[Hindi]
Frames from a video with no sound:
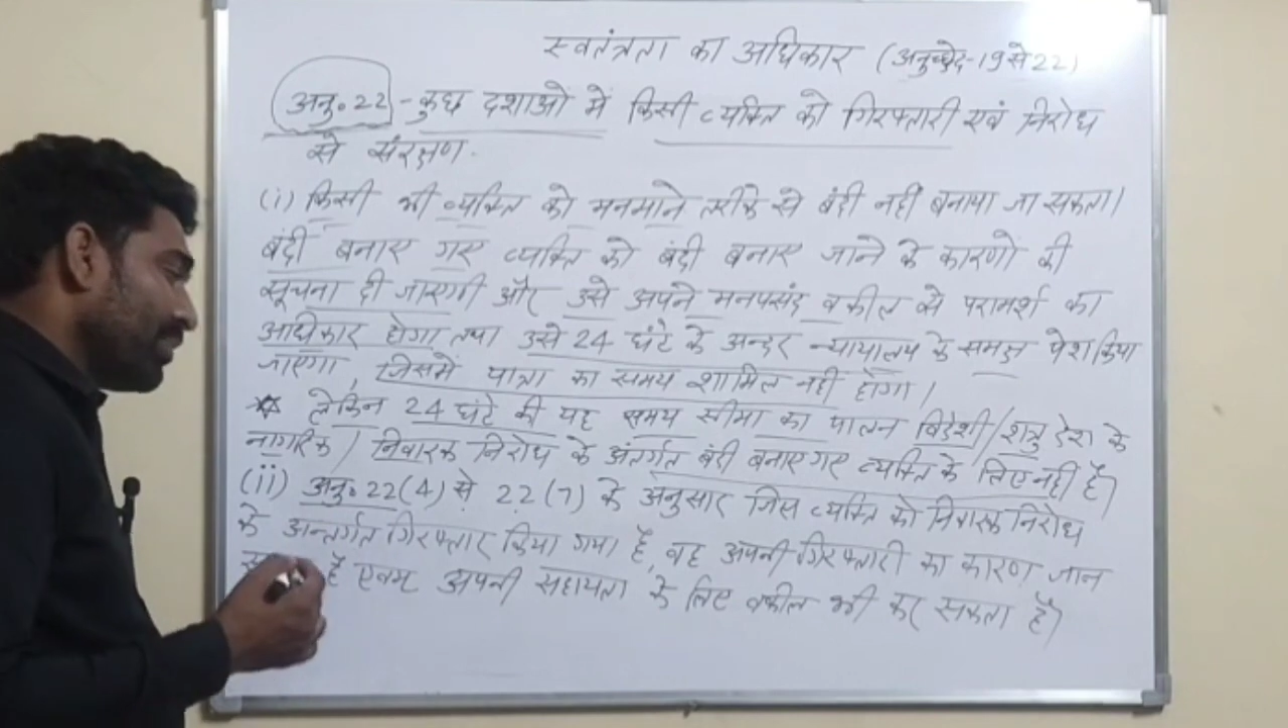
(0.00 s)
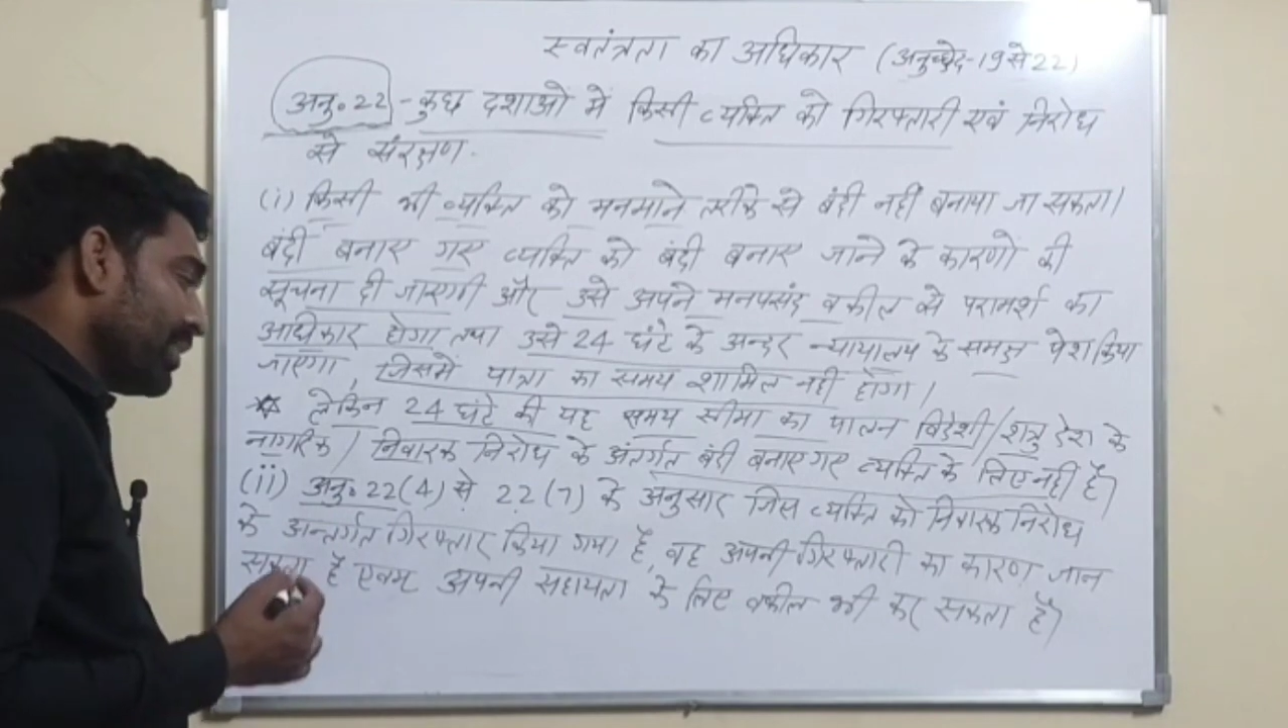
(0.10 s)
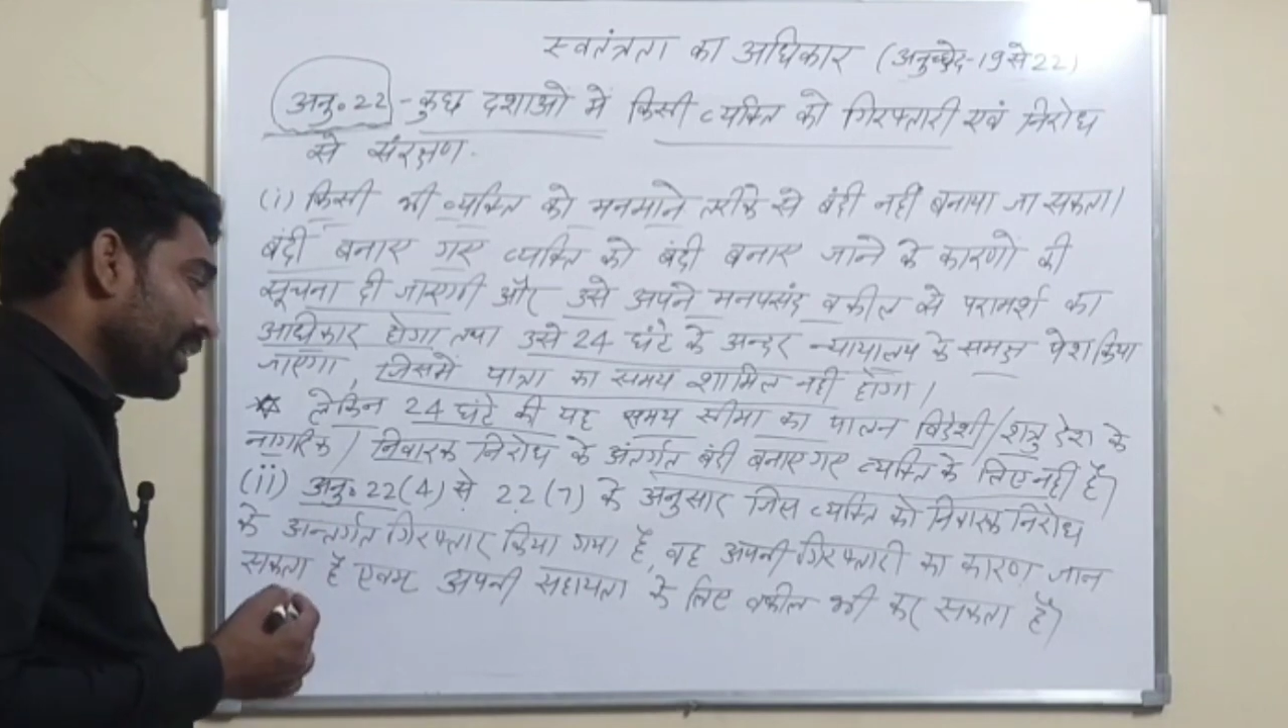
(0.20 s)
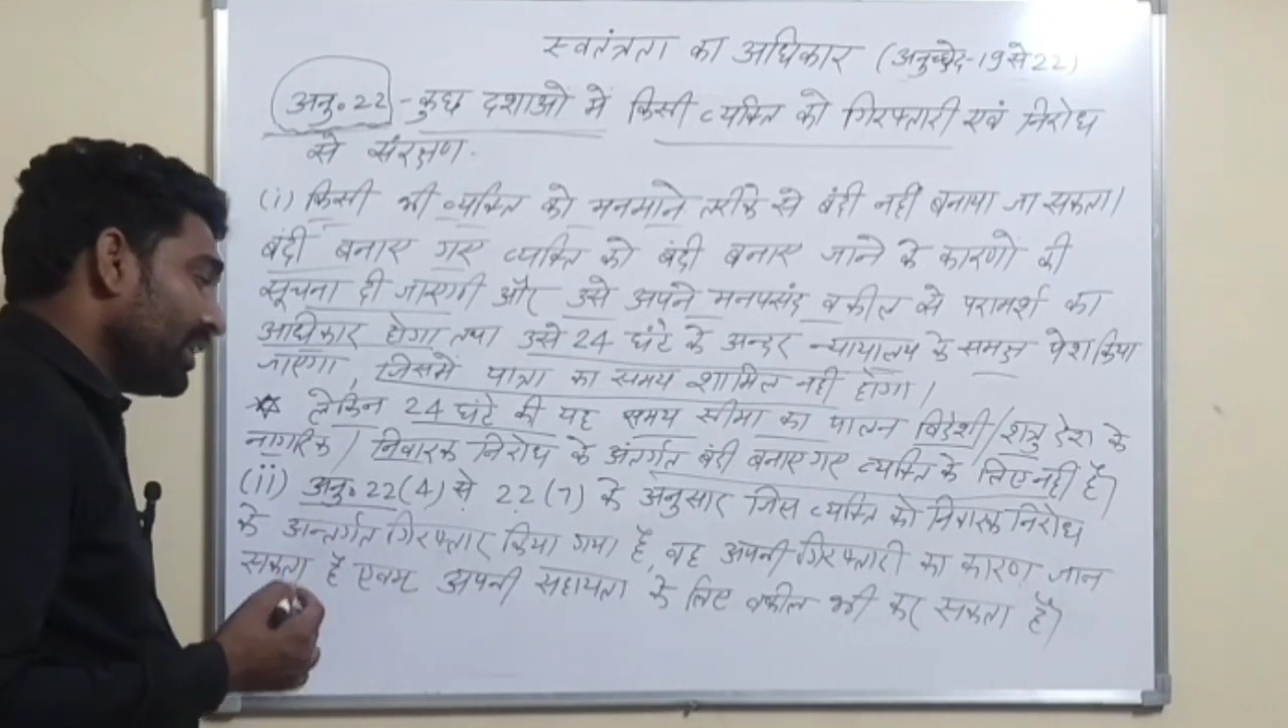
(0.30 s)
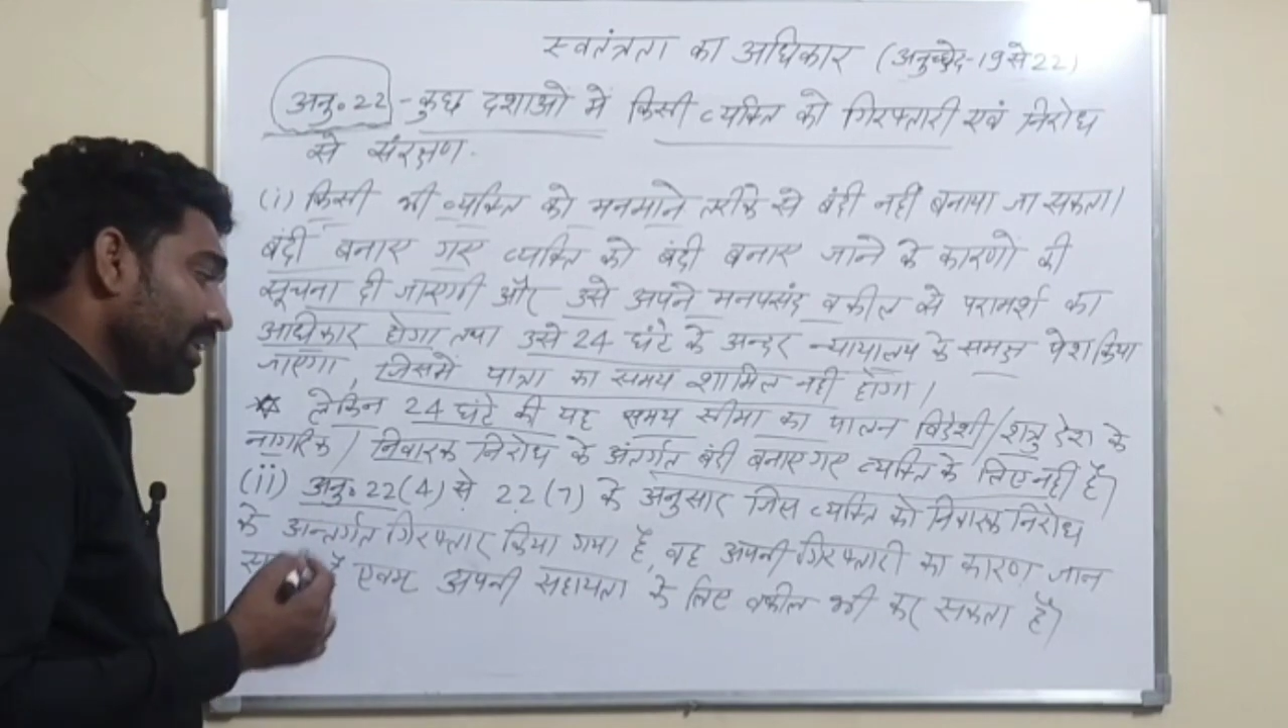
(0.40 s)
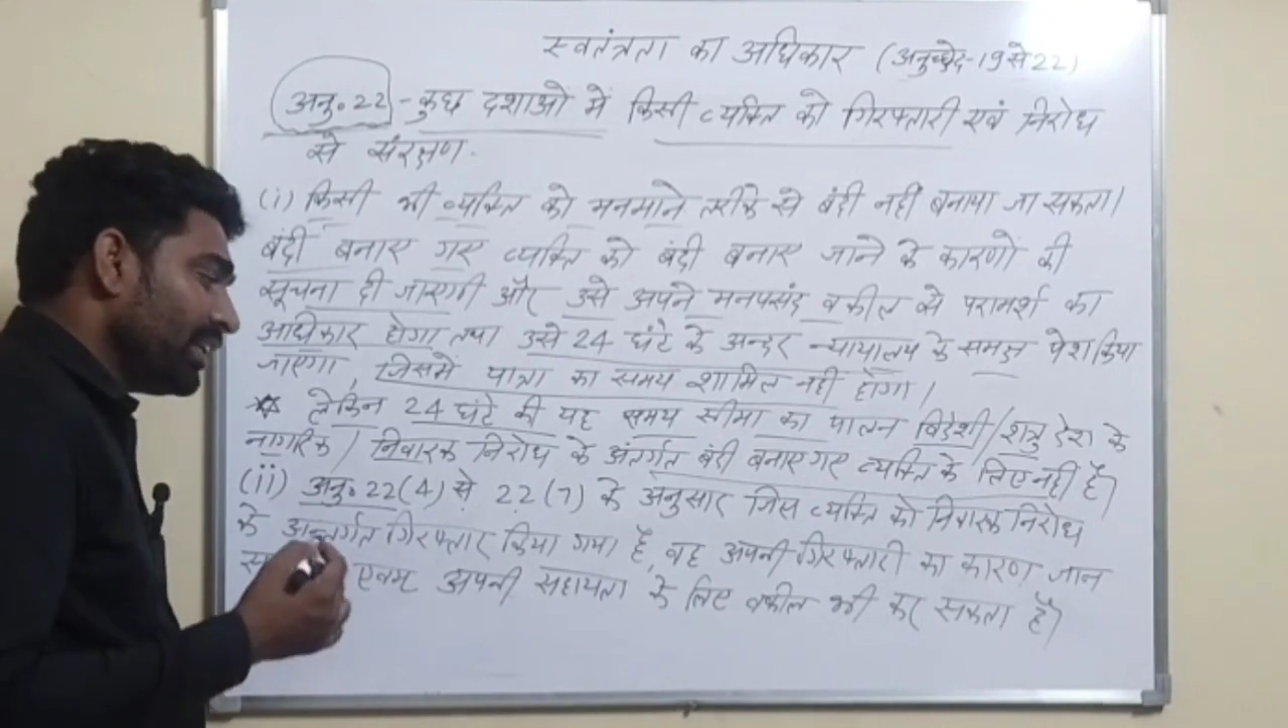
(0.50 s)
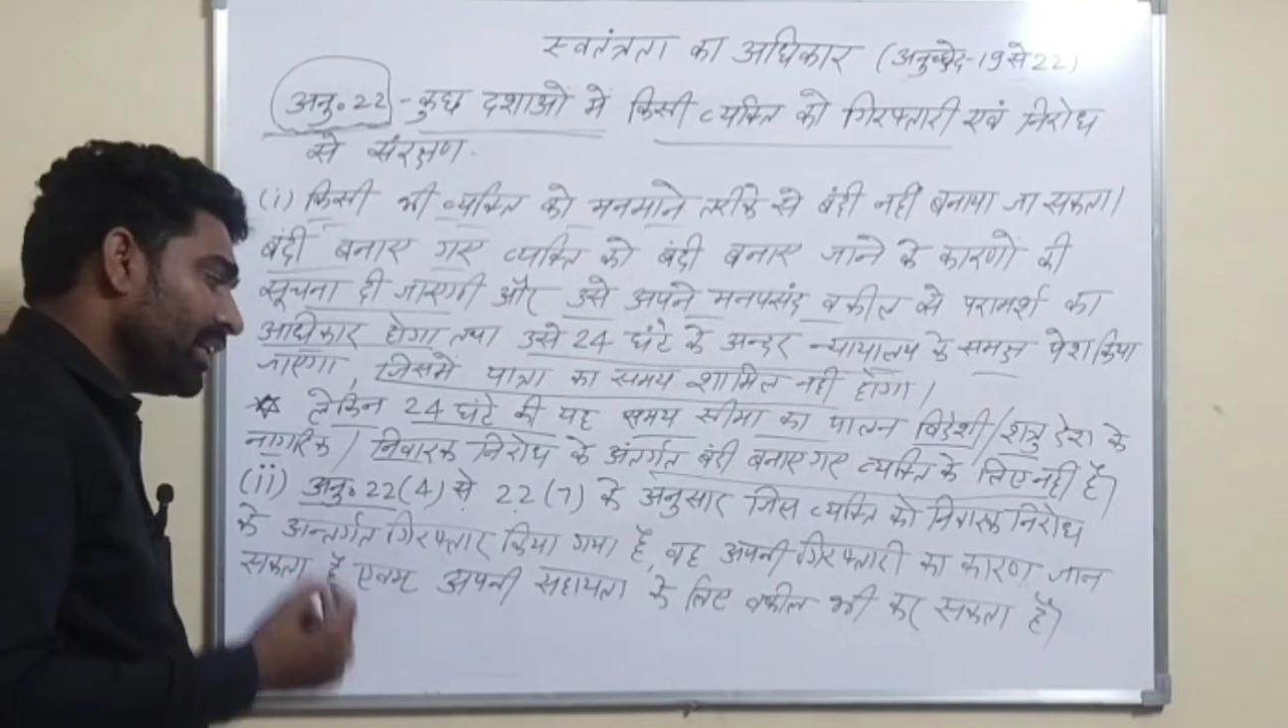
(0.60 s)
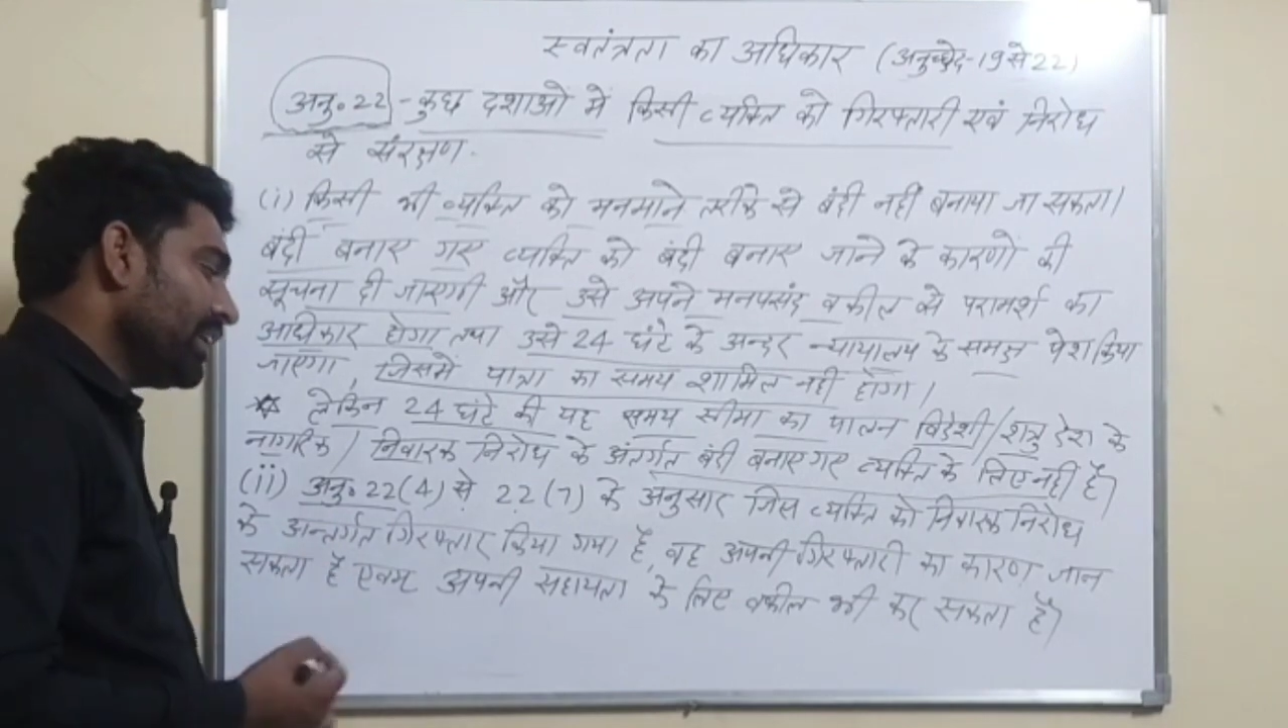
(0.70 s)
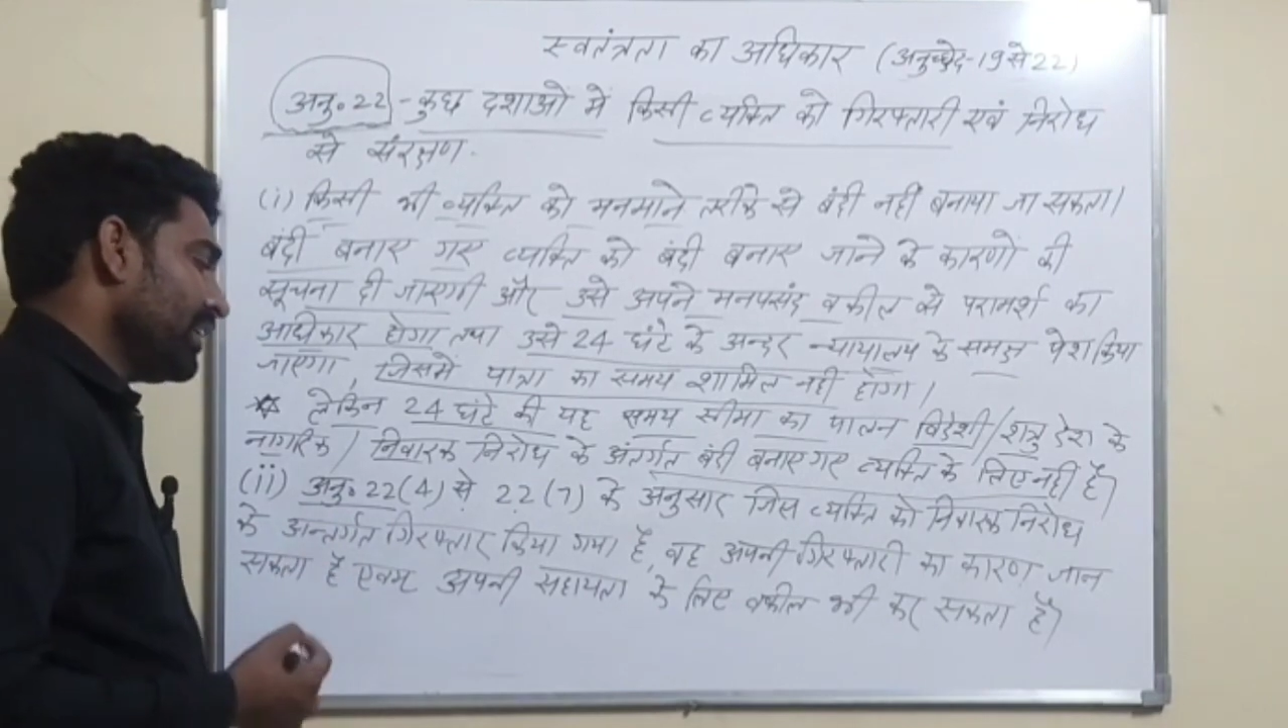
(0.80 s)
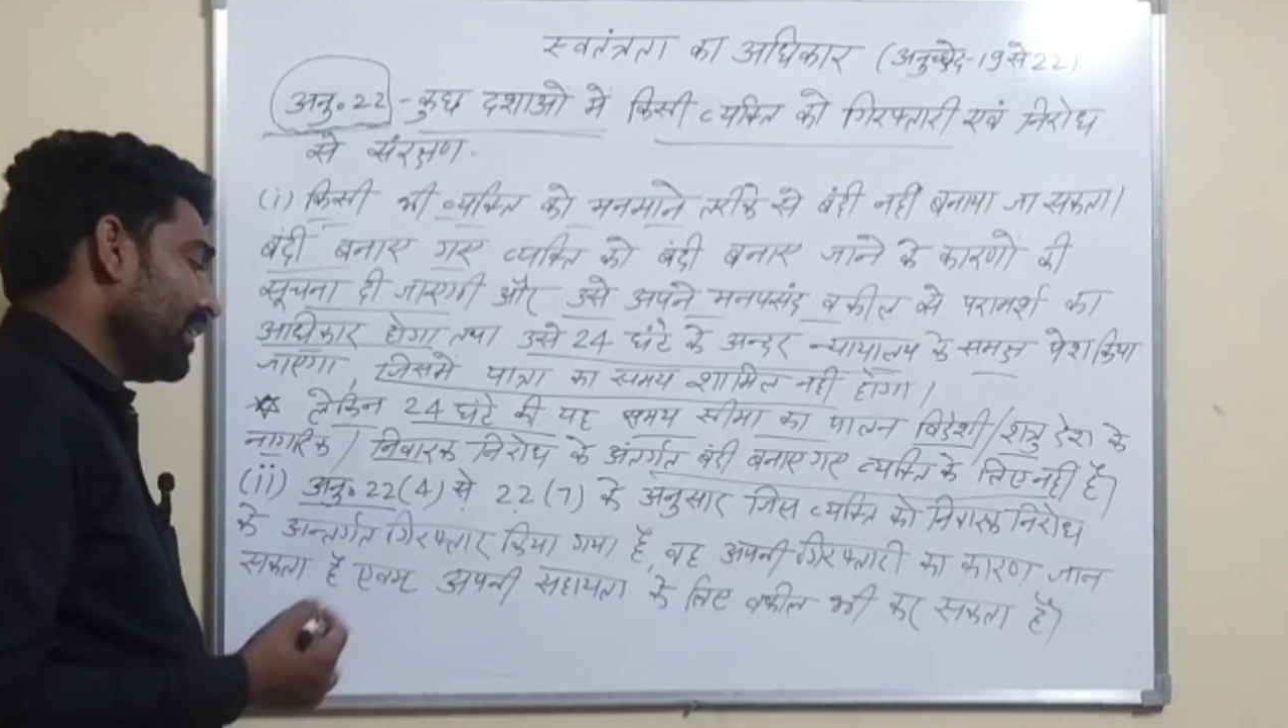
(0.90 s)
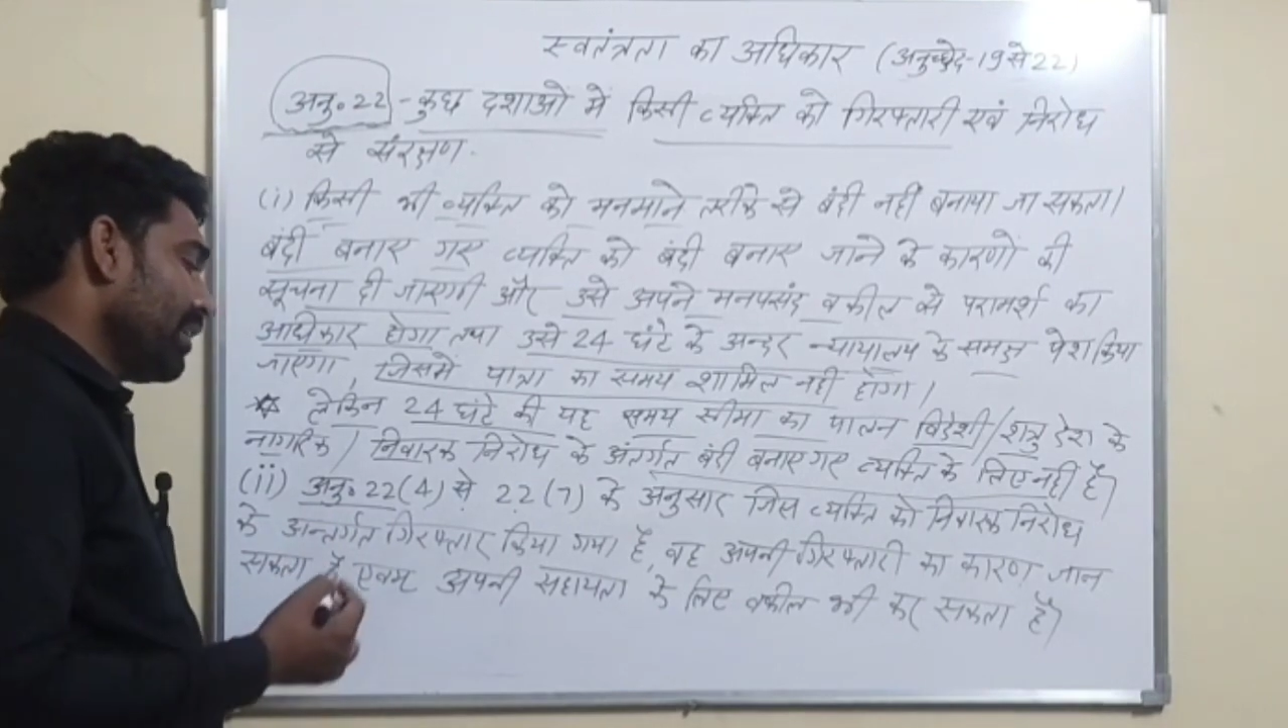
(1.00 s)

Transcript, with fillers: अपने लिए